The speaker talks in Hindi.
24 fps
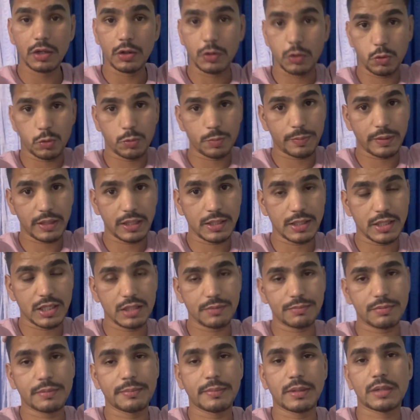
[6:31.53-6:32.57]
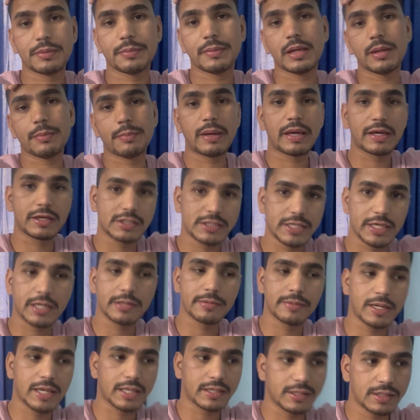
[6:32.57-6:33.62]
भाई यहीं पर मतलब मैंने मैगी सैगी
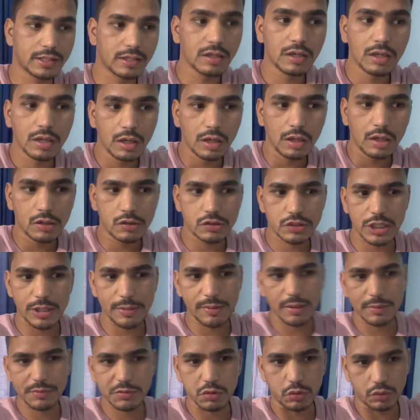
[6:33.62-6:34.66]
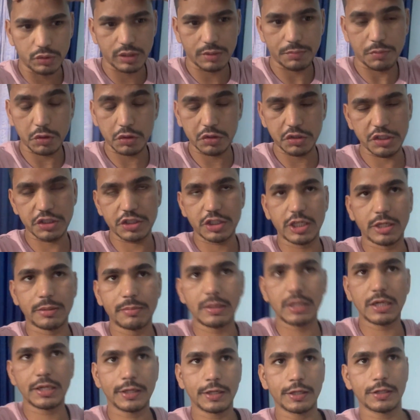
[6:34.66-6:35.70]
बनाई ना उसके बाद मैं सो गया बहुत तेज़
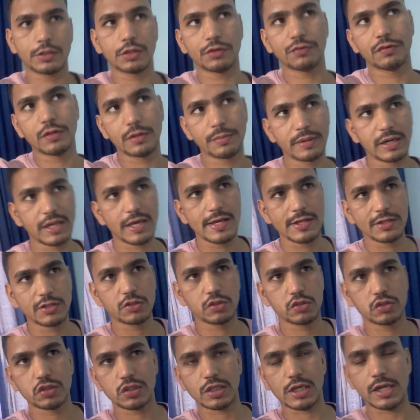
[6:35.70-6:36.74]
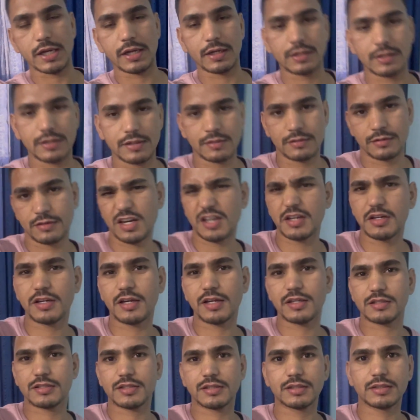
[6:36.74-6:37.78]
गर्मी लगी थी फिर मैंने ए सी चलाया
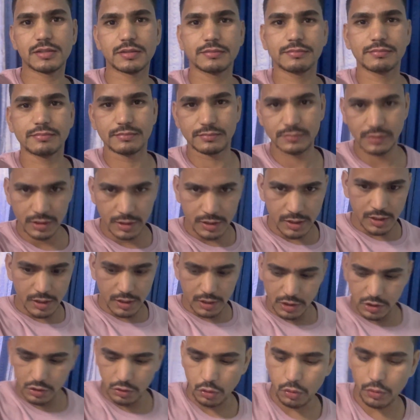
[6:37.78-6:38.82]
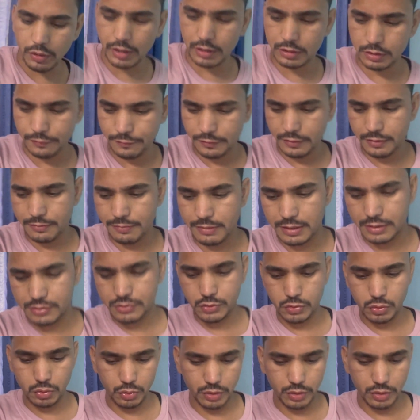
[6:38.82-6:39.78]
ठंडा सा हो गया था फिर मैं सो